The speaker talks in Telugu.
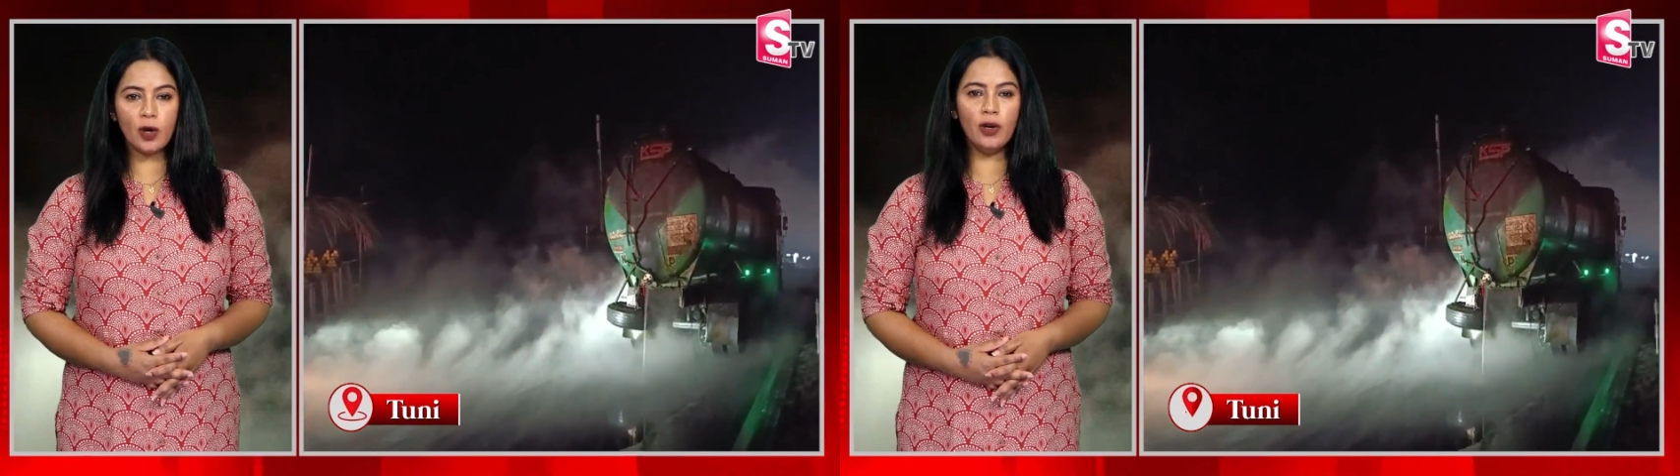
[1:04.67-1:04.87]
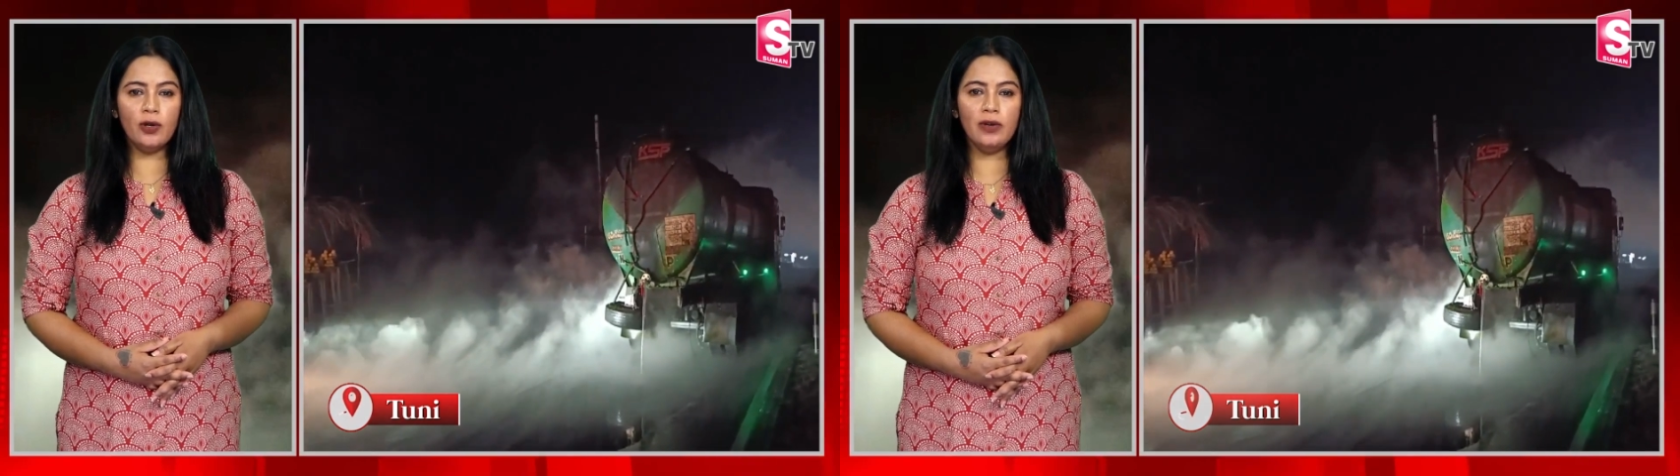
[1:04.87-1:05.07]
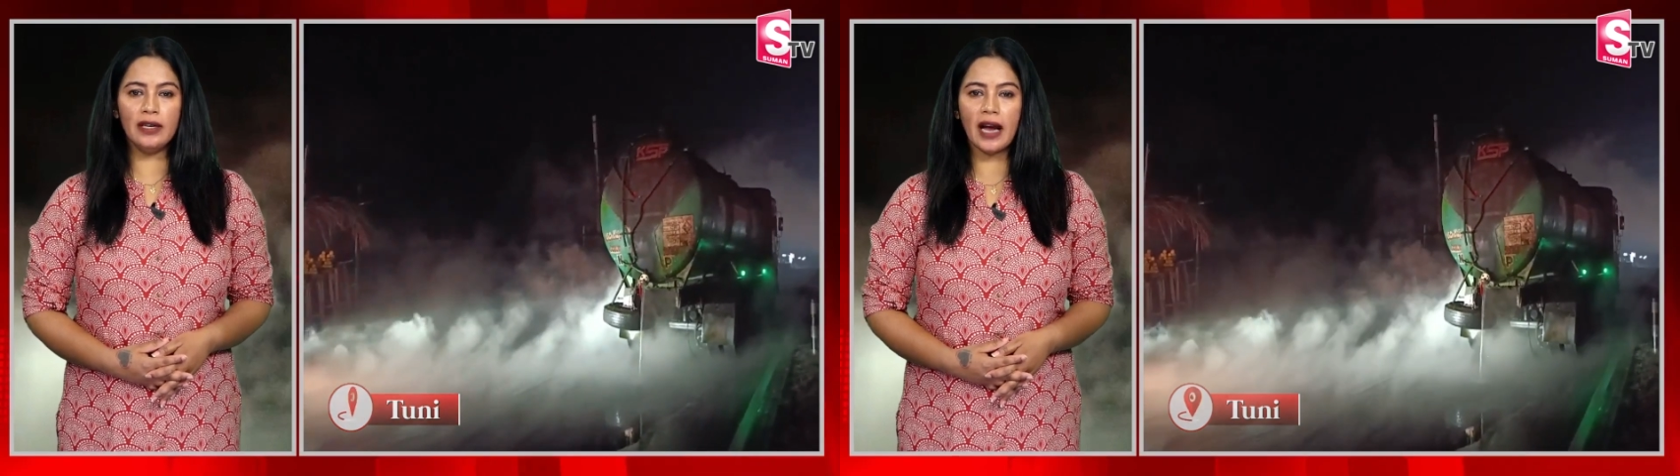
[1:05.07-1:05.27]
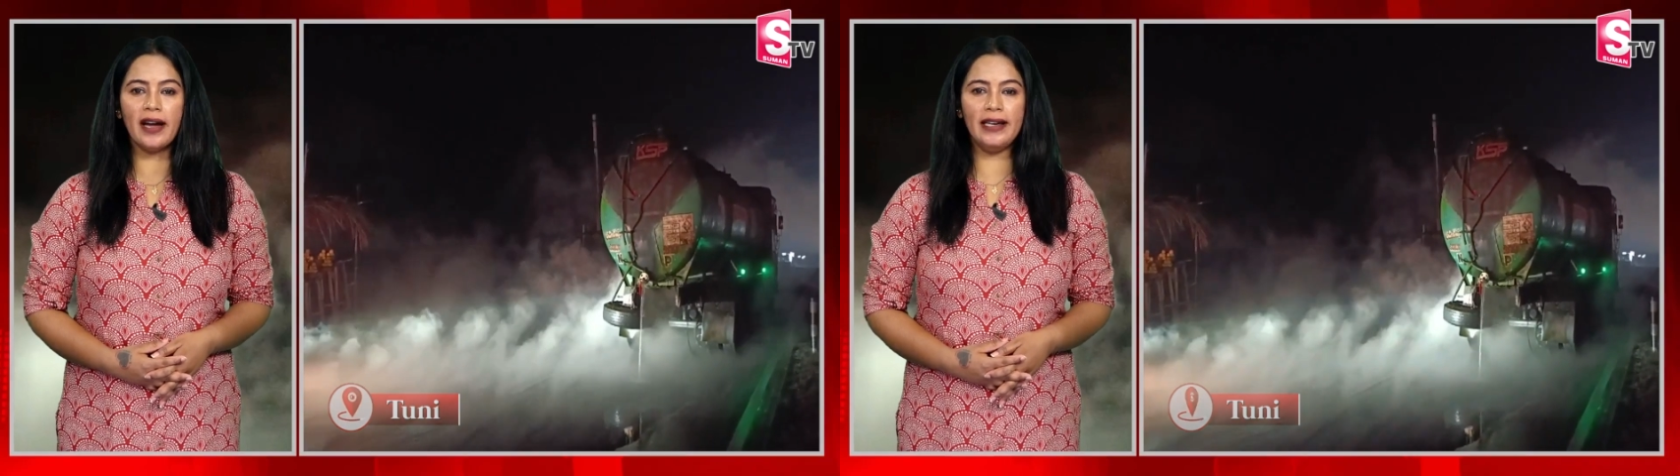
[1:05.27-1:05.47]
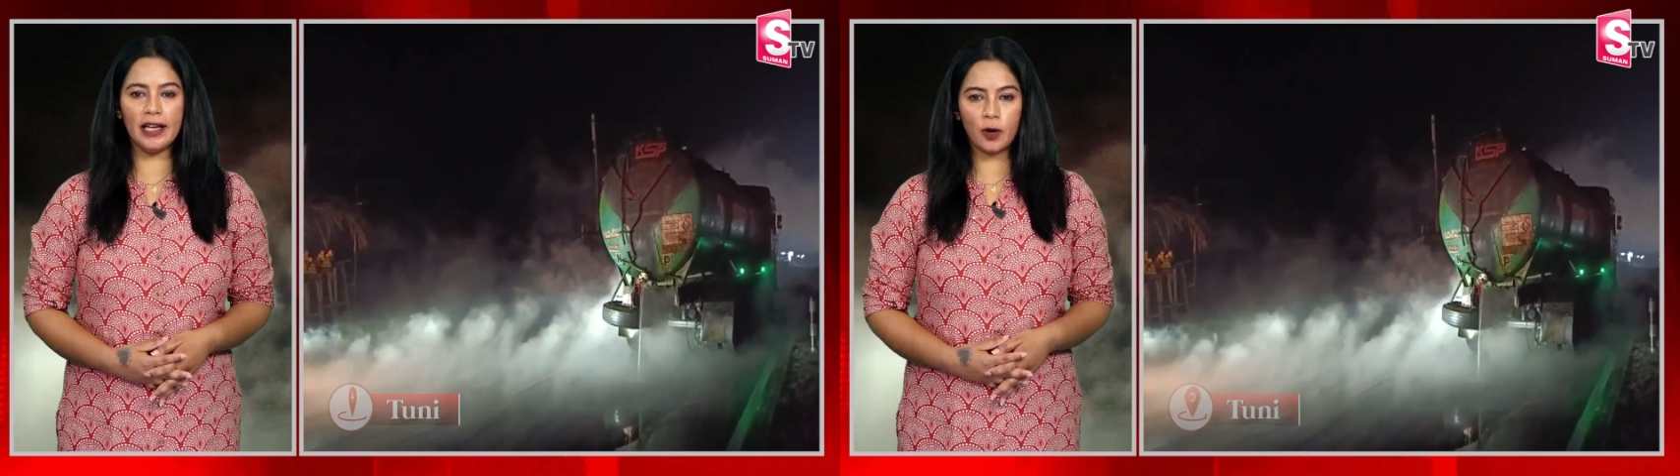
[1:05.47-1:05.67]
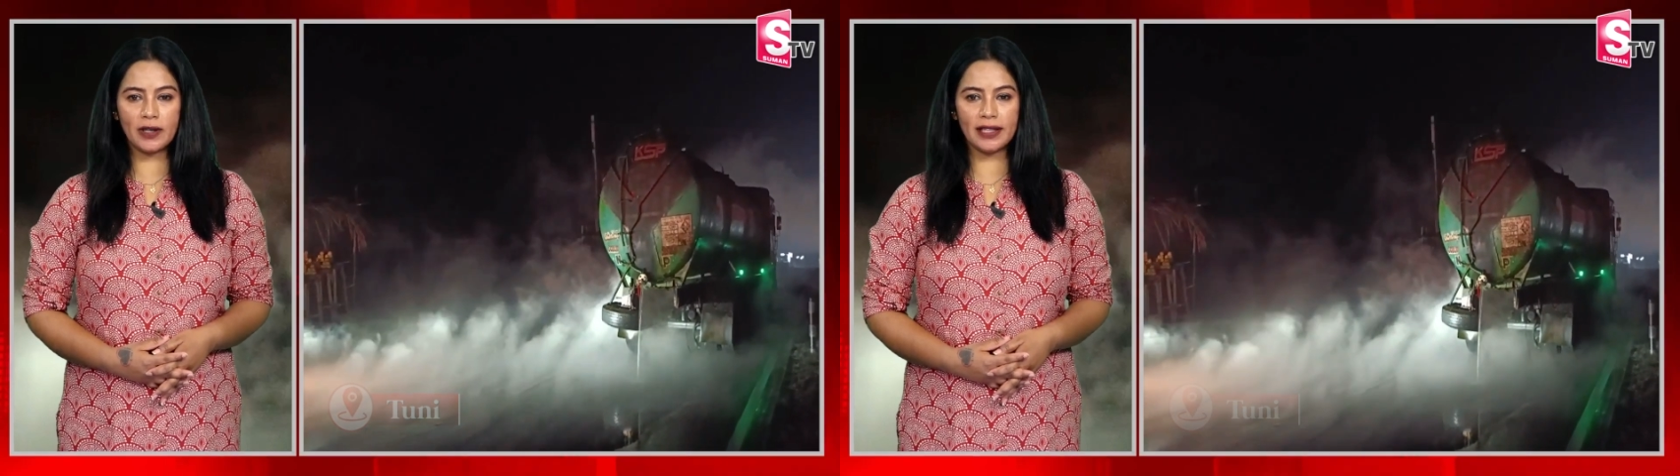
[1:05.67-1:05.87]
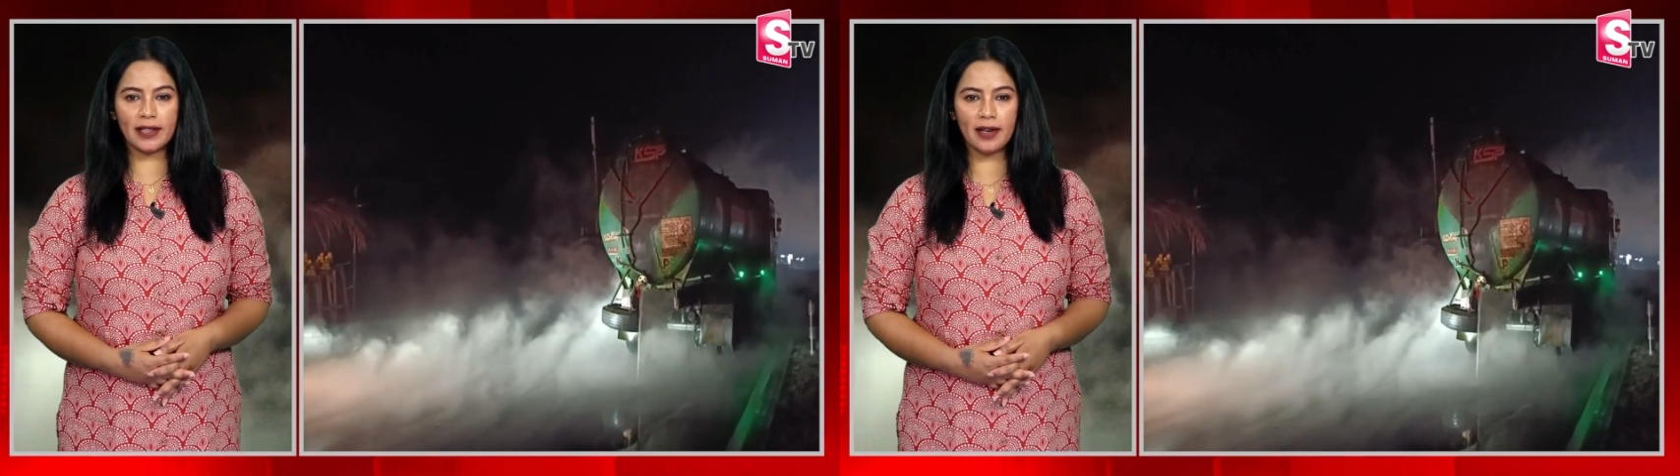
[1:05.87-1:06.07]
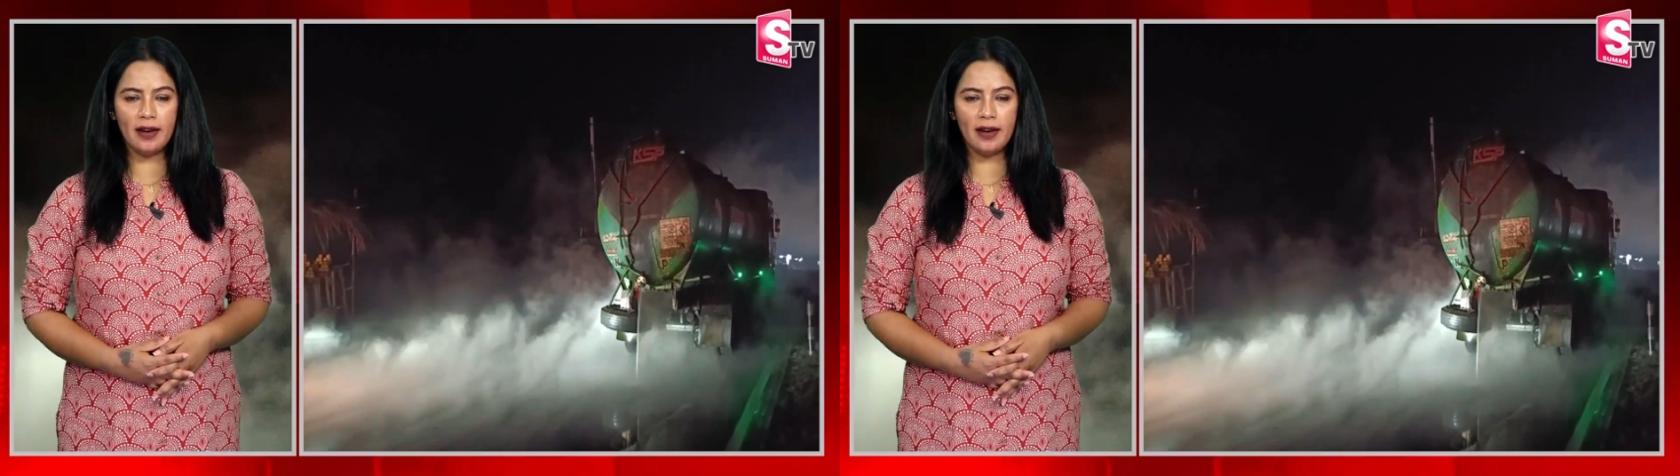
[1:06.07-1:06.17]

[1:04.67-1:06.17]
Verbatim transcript: లోడు లారీ ఢీకొట్టింది